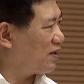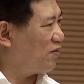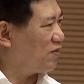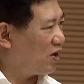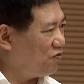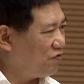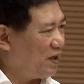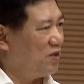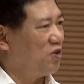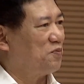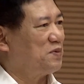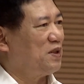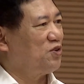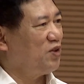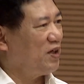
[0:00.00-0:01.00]
thận trọng,
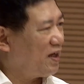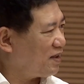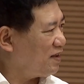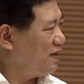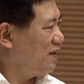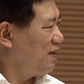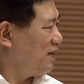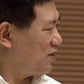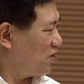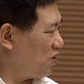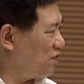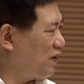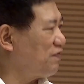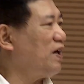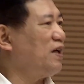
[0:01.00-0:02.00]
chắc chắn hiệu quả,
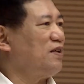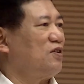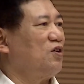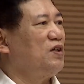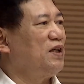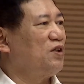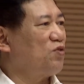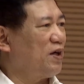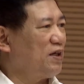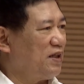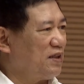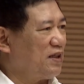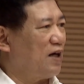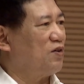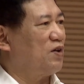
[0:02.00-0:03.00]
tránh việc chạy theo
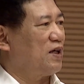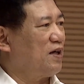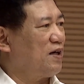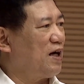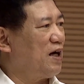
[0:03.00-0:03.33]
phong trào.